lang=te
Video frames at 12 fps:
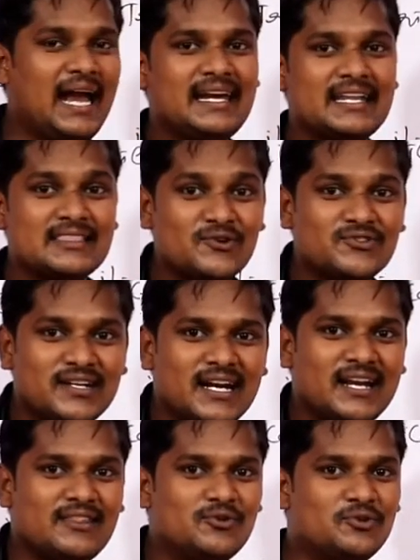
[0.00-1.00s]
అంటే థౌజండ్
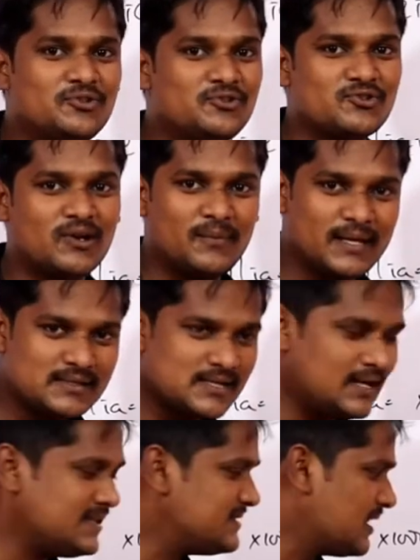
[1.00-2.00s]
అనేది గుర్తుంచుకున్నామంటే
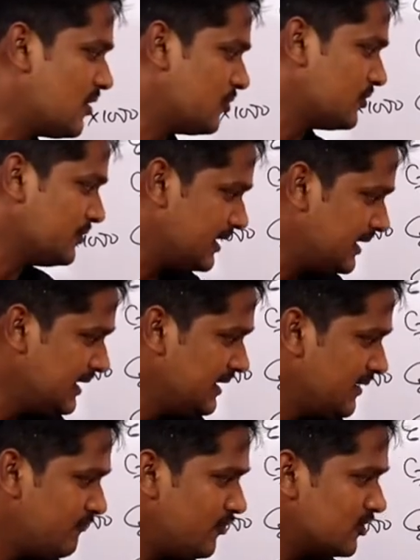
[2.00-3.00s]
చాలా ఈజీగా ఉంటుంది
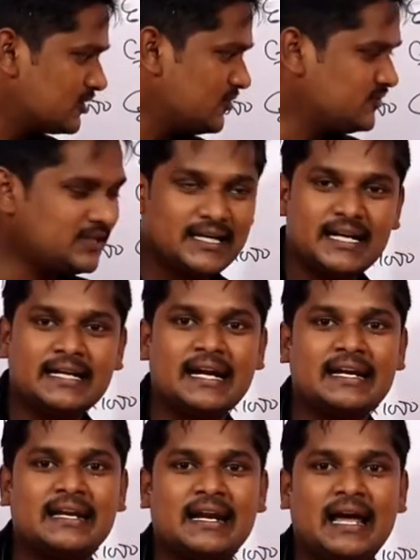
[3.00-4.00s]
ఫోర్ థౌజండ్ అంటే
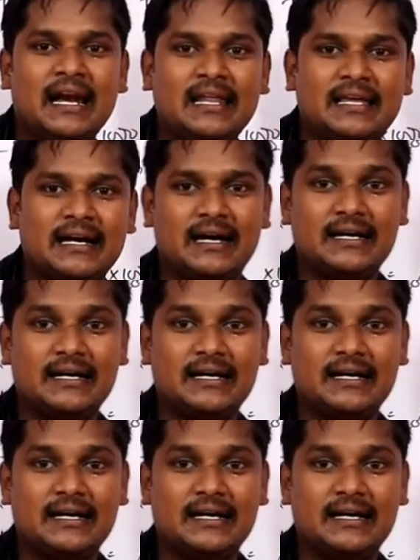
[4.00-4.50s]
టెట్రాలియా